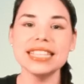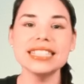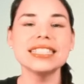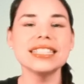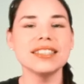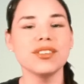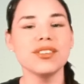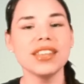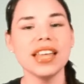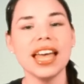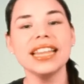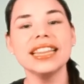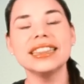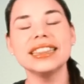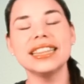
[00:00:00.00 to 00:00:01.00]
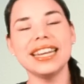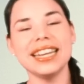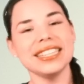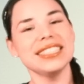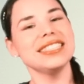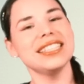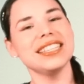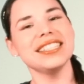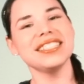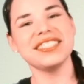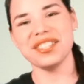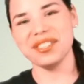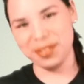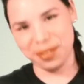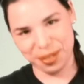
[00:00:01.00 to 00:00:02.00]
ha sido de 13
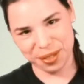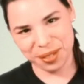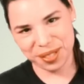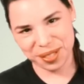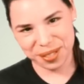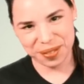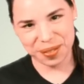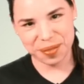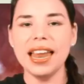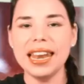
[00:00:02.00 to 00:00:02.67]
segundos?